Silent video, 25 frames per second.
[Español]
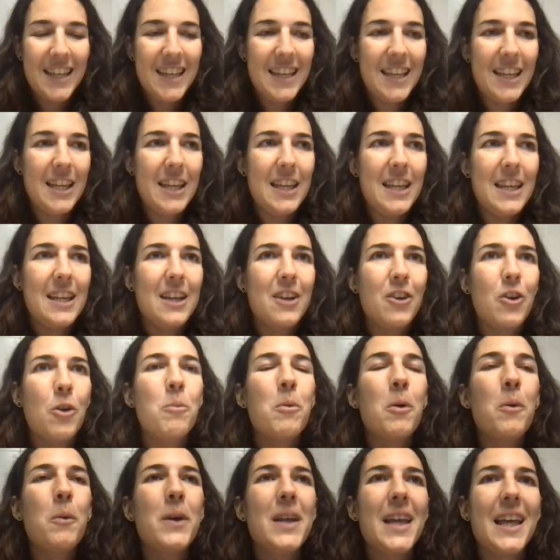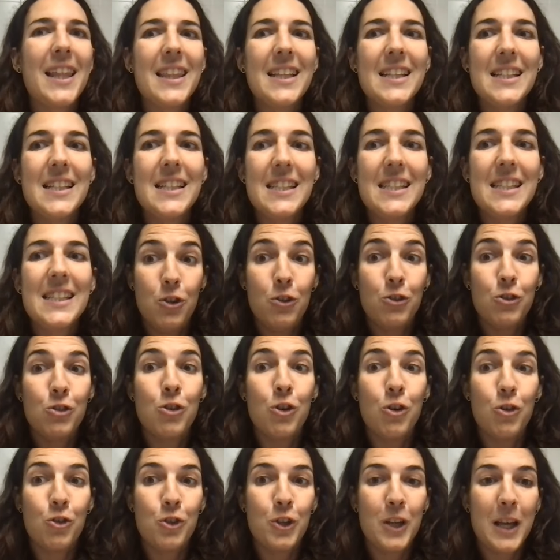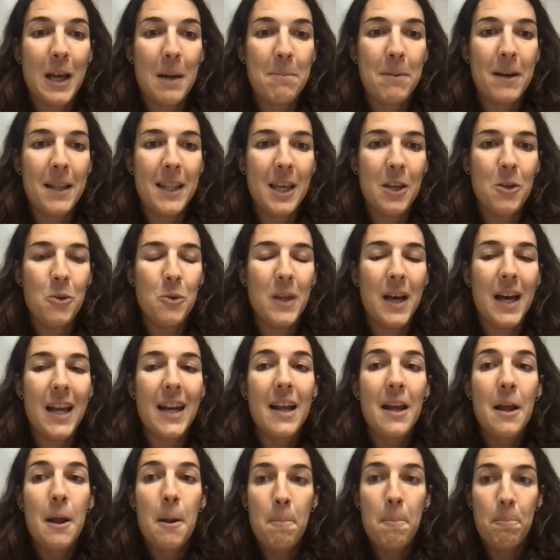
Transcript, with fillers: ¿Y, cómo voy a hacer si yo solo soy capaz de ayudar